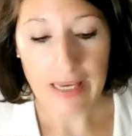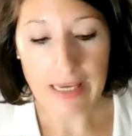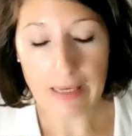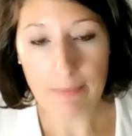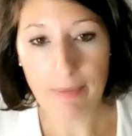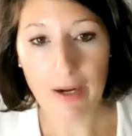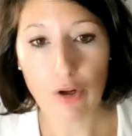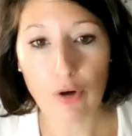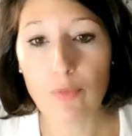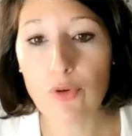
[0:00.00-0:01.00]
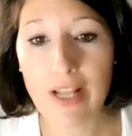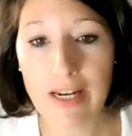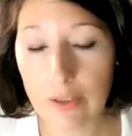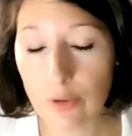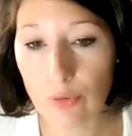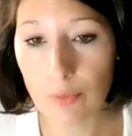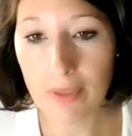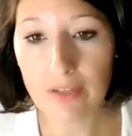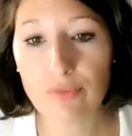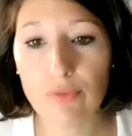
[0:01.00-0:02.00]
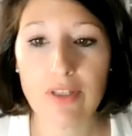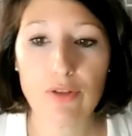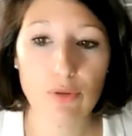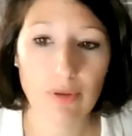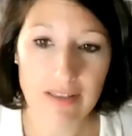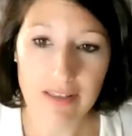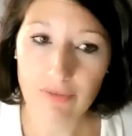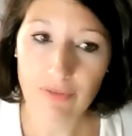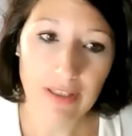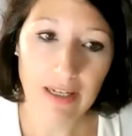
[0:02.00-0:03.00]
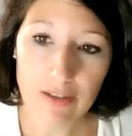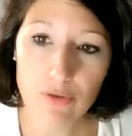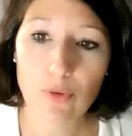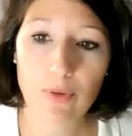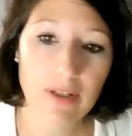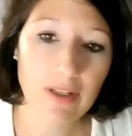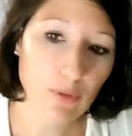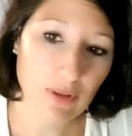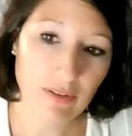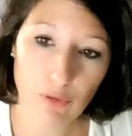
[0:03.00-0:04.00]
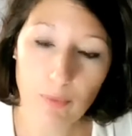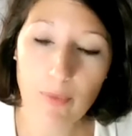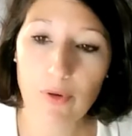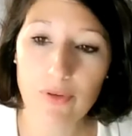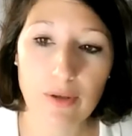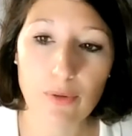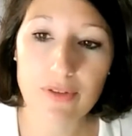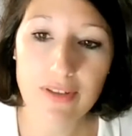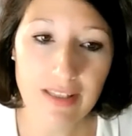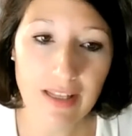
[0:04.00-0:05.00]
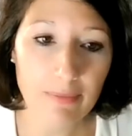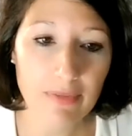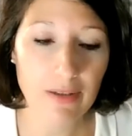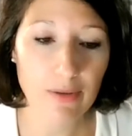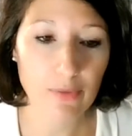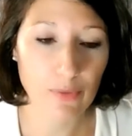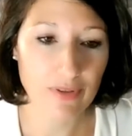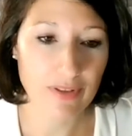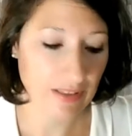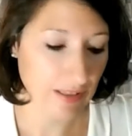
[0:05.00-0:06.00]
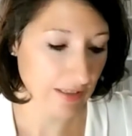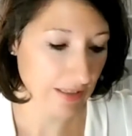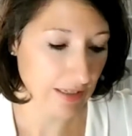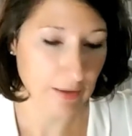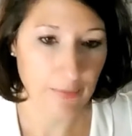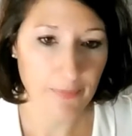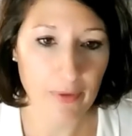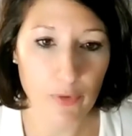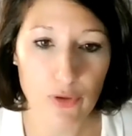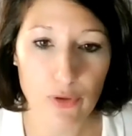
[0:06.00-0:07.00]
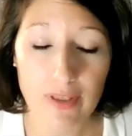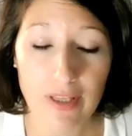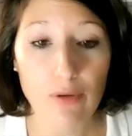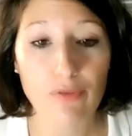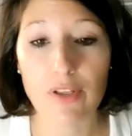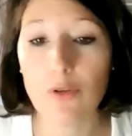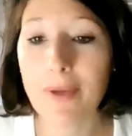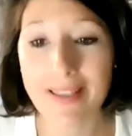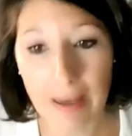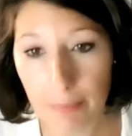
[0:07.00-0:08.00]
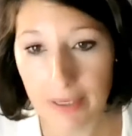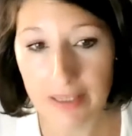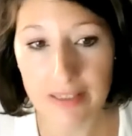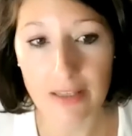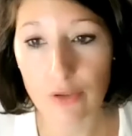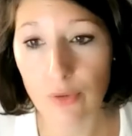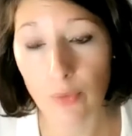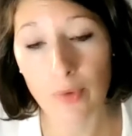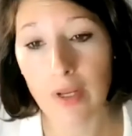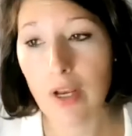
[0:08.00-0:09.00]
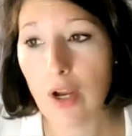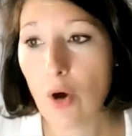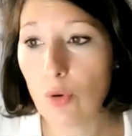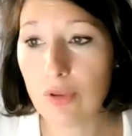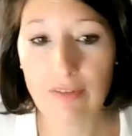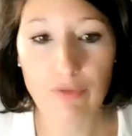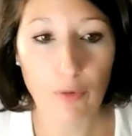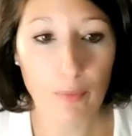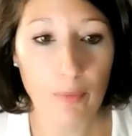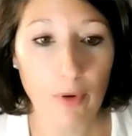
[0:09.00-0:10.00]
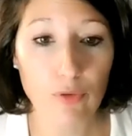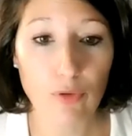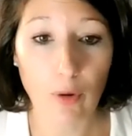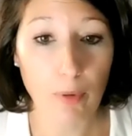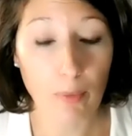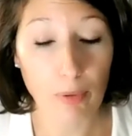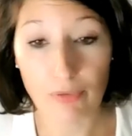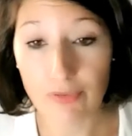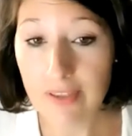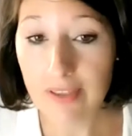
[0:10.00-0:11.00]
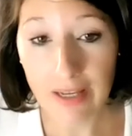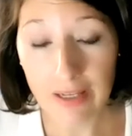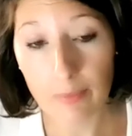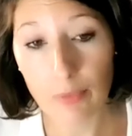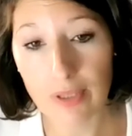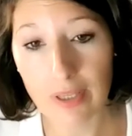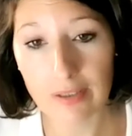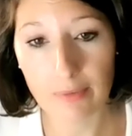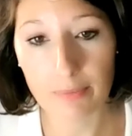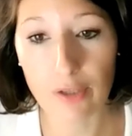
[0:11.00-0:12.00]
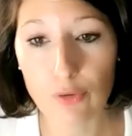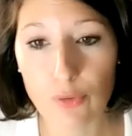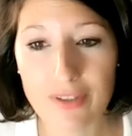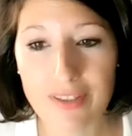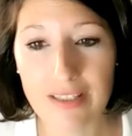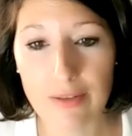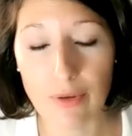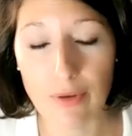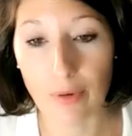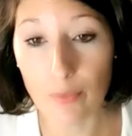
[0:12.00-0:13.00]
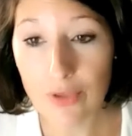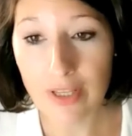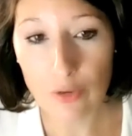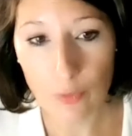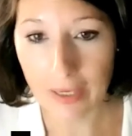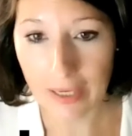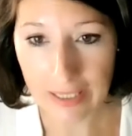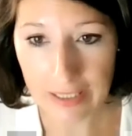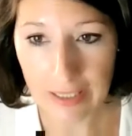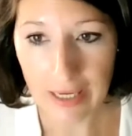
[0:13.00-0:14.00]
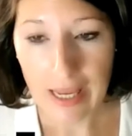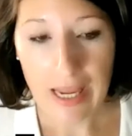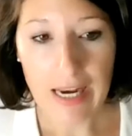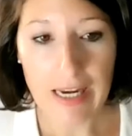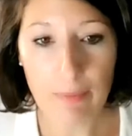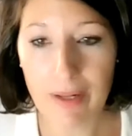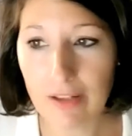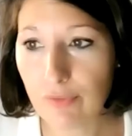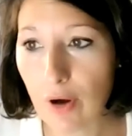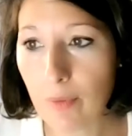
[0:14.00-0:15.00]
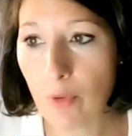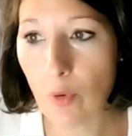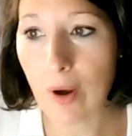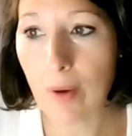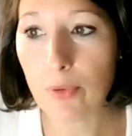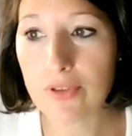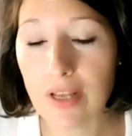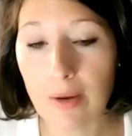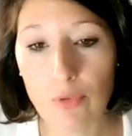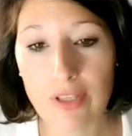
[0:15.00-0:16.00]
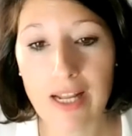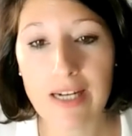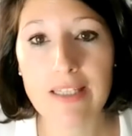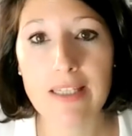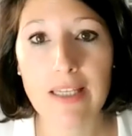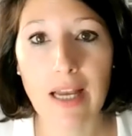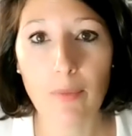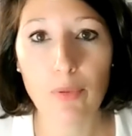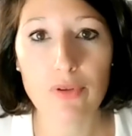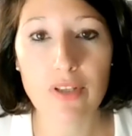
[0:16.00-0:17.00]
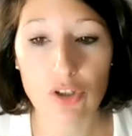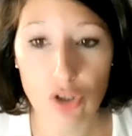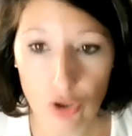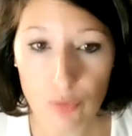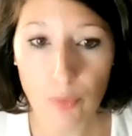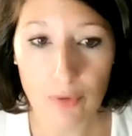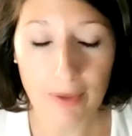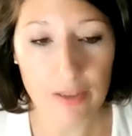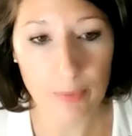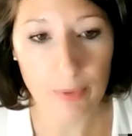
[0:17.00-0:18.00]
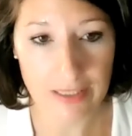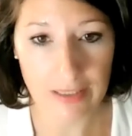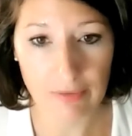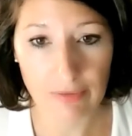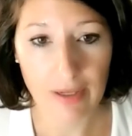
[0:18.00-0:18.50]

et par leur modèle économique fondé sur des effets de réseau liés au développement d'écosystèmes qui ont aussi été mentionnés, au phénomène d'apéisation, au développement de leur propre fintech et peut-être bientôt aussi de leur monnaie numérique, les plateformes ont imposé un modèle qui impose un changement de perspective.